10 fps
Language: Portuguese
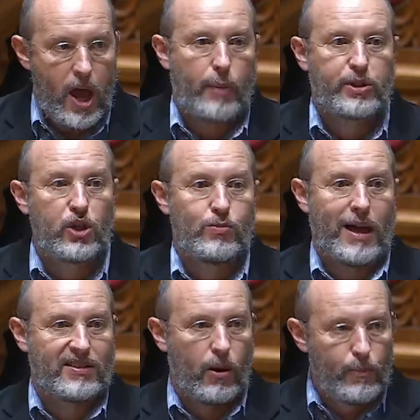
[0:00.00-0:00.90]
é preciso uma
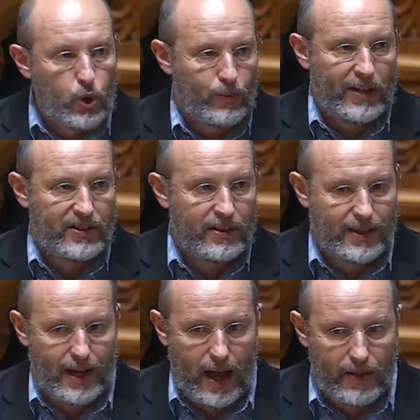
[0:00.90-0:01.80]
ação muito mais
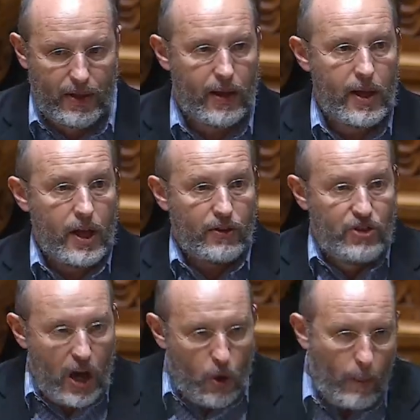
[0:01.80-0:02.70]
integrada
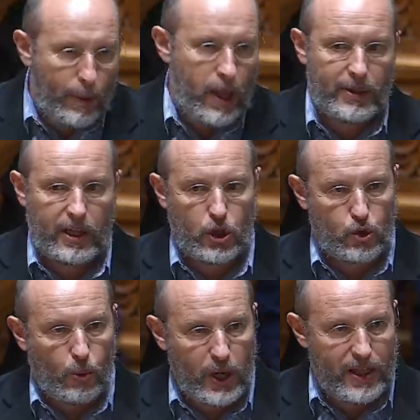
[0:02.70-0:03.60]
de acompanhamento destas
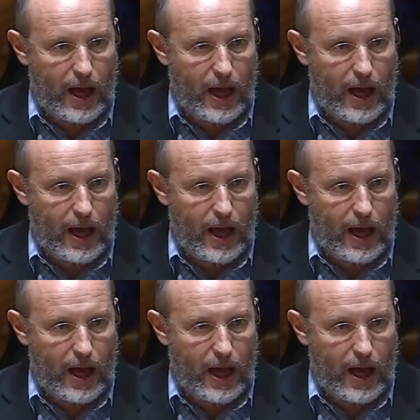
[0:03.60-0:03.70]
comunidades.